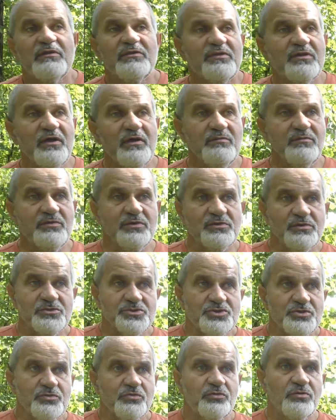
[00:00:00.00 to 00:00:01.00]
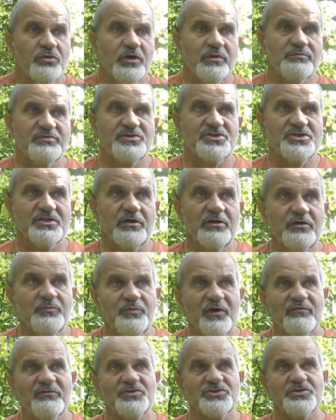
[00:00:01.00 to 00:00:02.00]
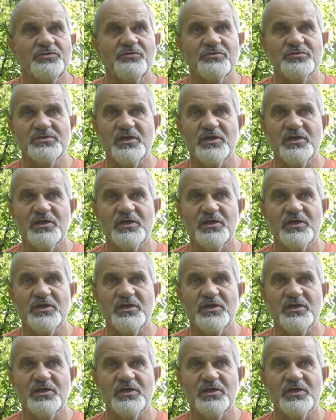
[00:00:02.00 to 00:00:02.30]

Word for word: тем, э, что обещают повышенную